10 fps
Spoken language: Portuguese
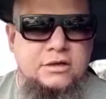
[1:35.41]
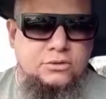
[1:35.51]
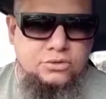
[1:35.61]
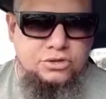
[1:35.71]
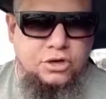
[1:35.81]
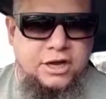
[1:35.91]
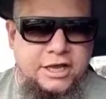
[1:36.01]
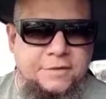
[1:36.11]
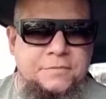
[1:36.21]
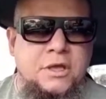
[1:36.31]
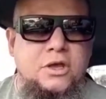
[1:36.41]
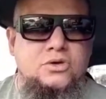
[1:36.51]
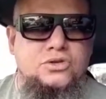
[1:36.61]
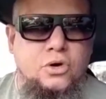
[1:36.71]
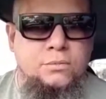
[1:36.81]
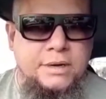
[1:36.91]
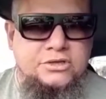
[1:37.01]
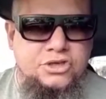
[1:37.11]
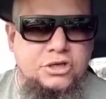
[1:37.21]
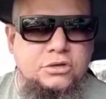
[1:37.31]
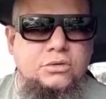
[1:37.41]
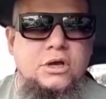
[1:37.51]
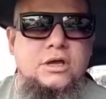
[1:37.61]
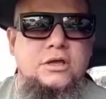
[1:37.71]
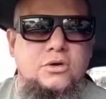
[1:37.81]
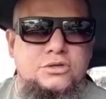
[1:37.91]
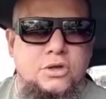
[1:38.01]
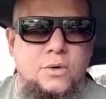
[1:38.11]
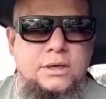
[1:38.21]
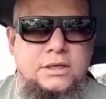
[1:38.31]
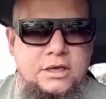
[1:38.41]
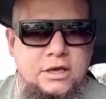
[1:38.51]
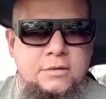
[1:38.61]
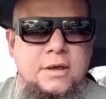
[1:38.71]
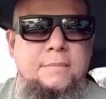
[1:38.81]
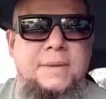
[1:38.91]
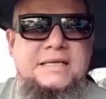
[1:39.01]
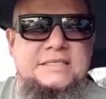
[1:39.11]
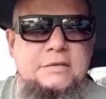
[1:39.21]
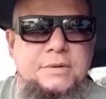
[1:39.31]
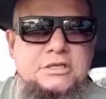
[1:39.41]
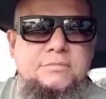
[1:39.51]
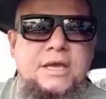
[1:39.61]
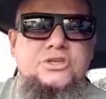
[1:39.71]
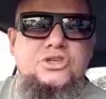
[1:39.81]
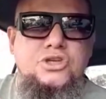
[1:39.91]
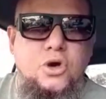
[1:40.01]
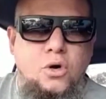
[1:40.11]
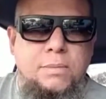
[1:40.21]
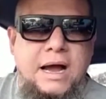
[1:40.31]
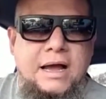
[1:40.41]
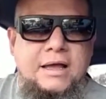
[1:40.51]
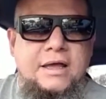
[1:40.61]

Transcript: Tudo jóia? Eu sou um bandido e eu estou aqui para simplesmente te roubar.